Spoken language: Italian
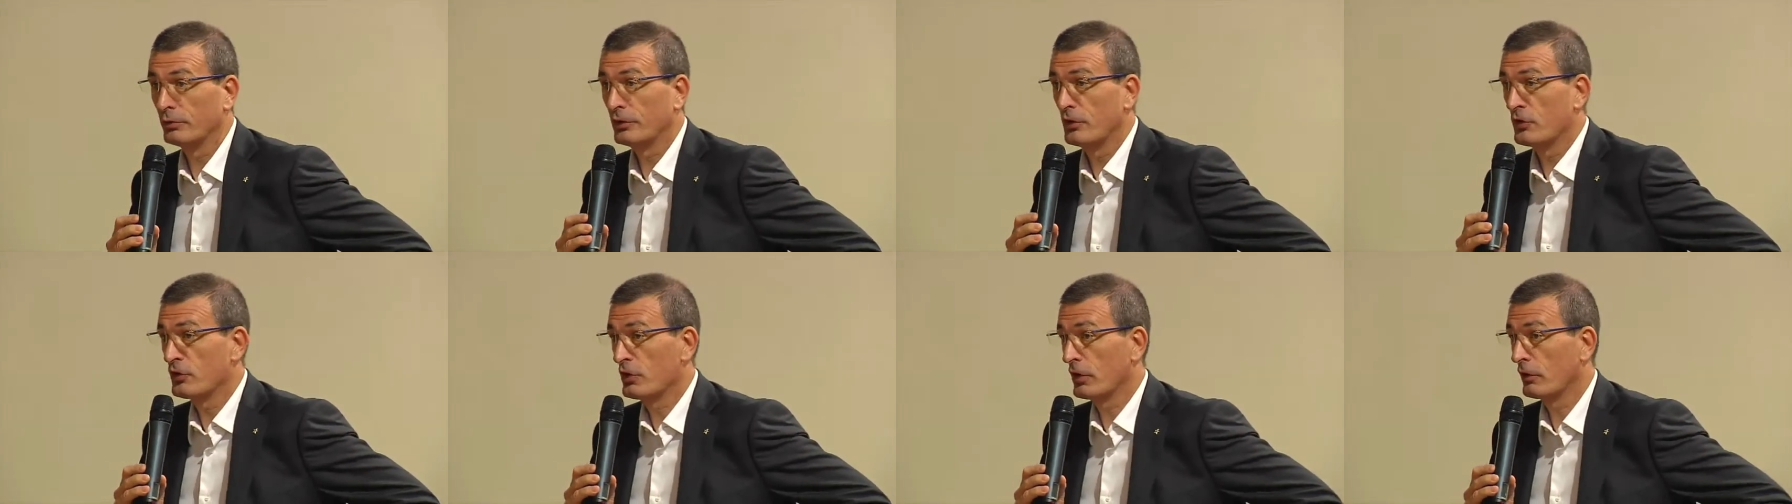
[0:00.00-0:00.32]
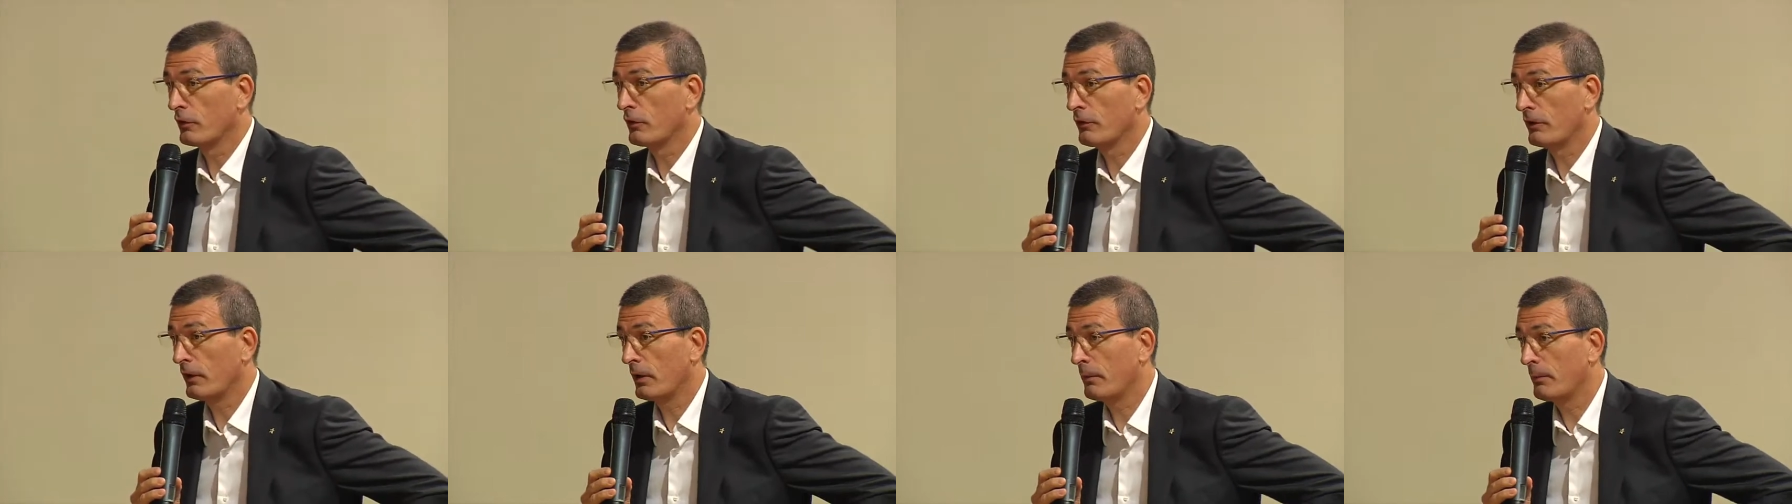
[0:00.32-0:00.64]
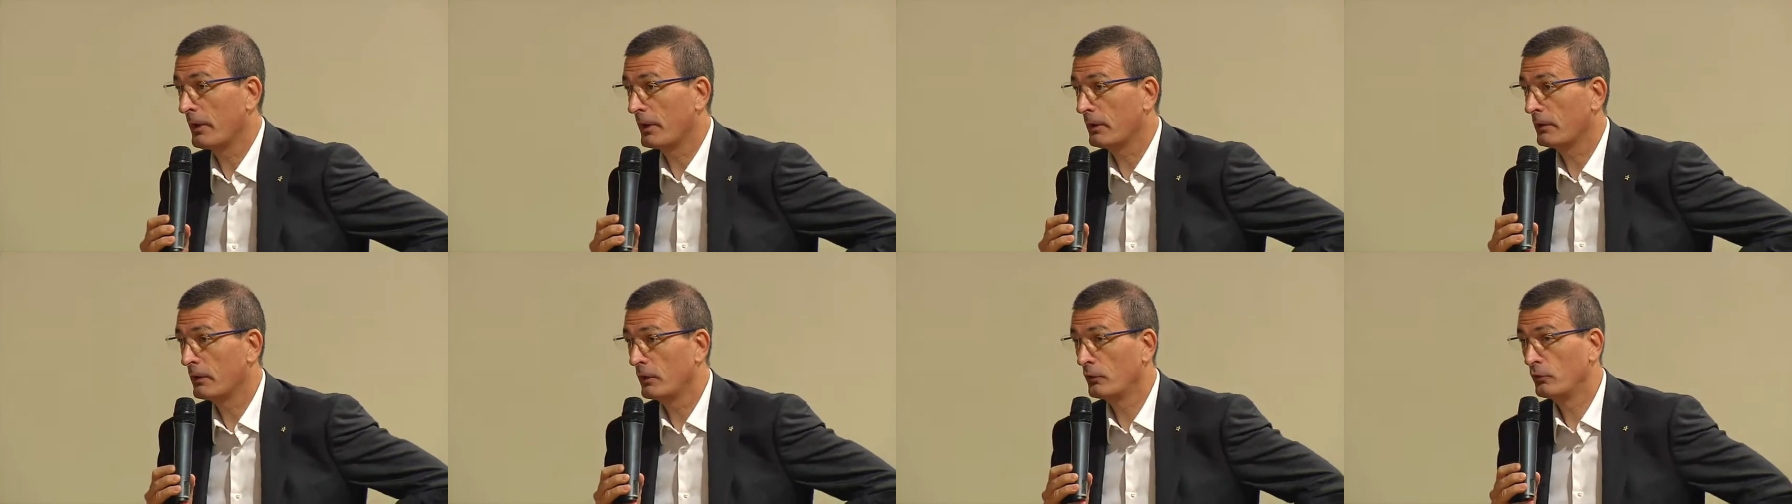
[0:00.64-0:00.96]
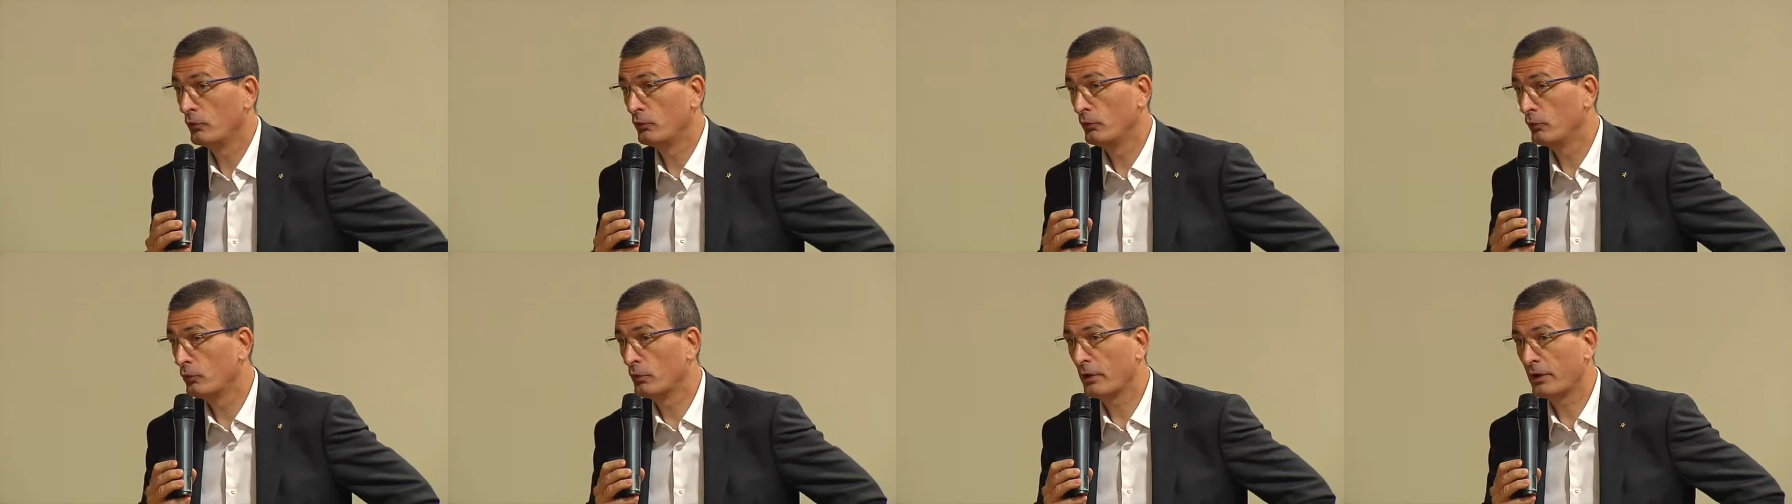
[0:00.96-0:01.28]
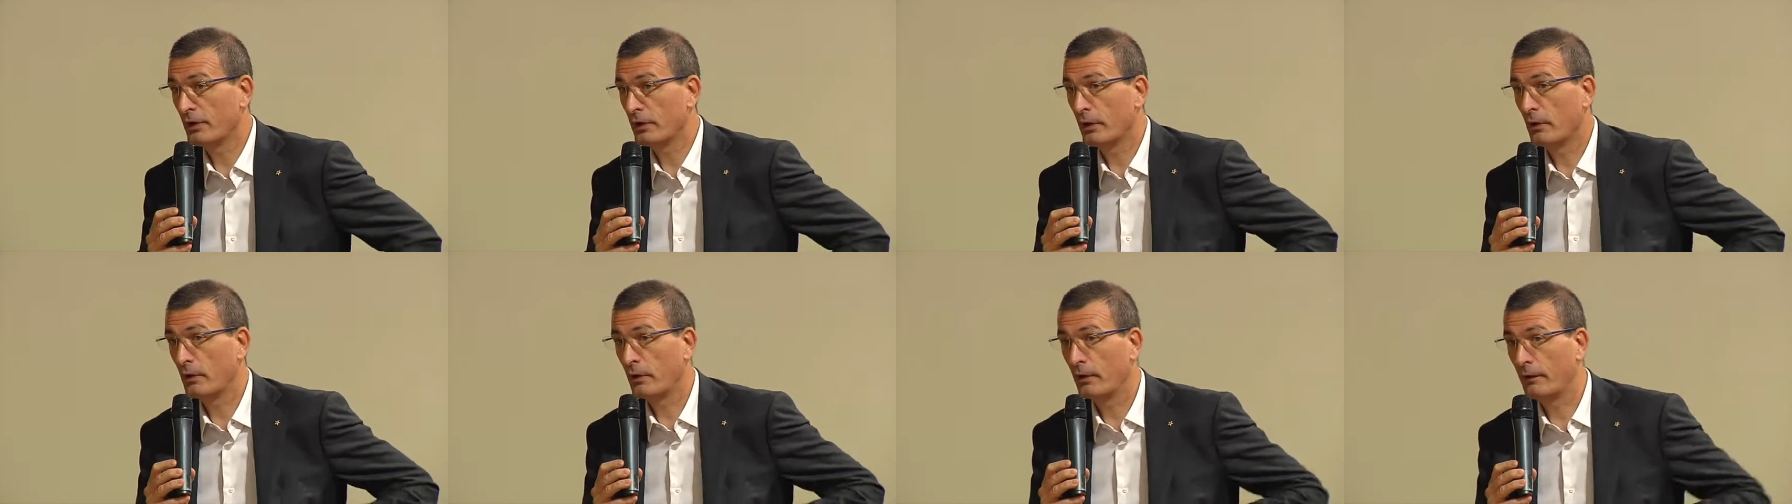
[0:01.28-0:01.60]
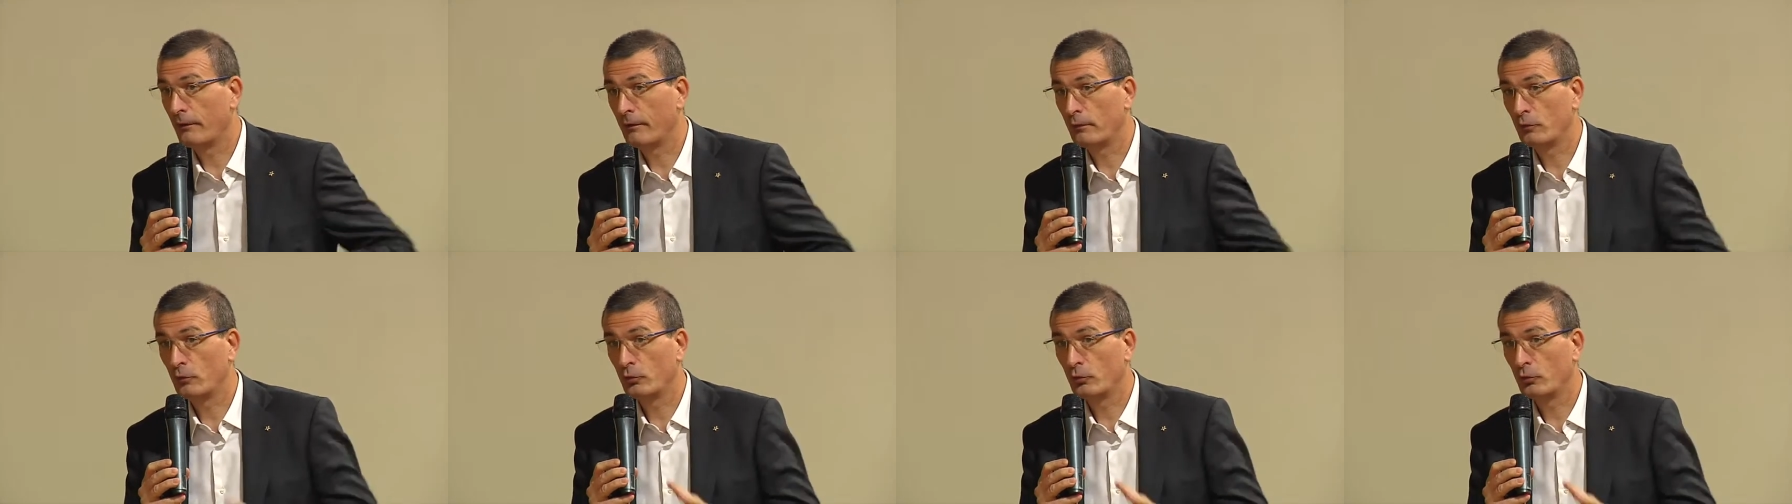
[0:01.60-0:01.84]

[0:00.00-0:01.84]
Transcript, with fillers: dicendo veramente due,